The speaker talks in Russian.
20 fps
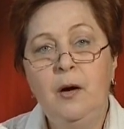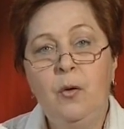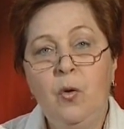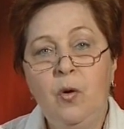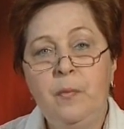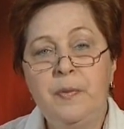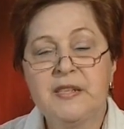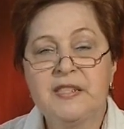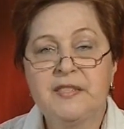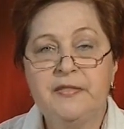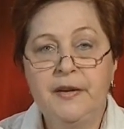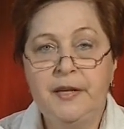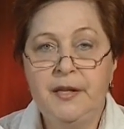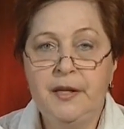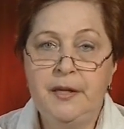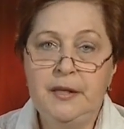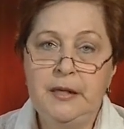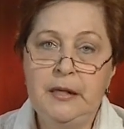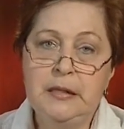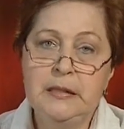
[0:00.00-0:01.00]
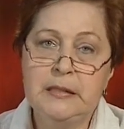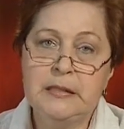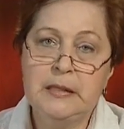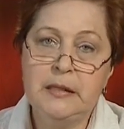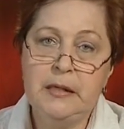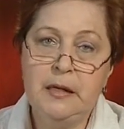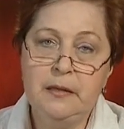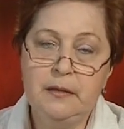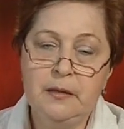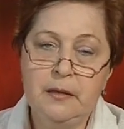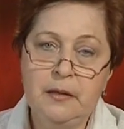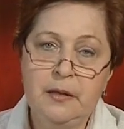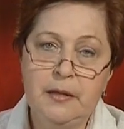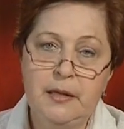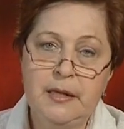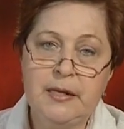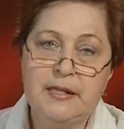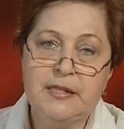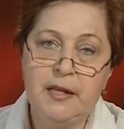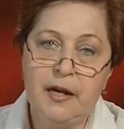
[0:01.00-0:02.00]
об освоении целинных
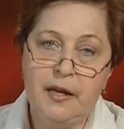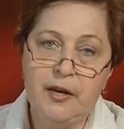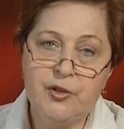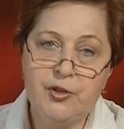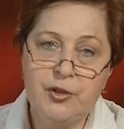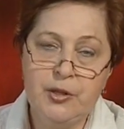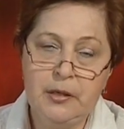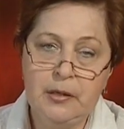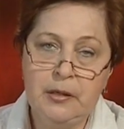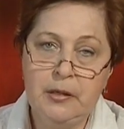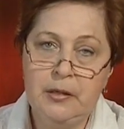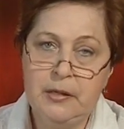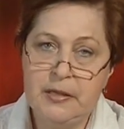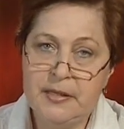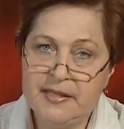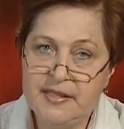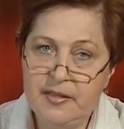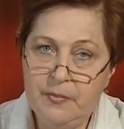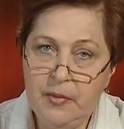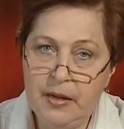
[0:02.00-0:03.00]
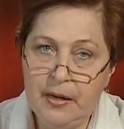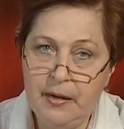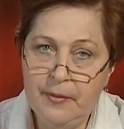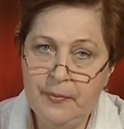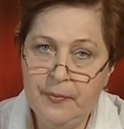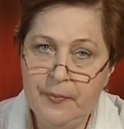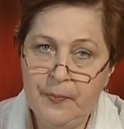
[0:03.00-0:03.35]
и залежных земель.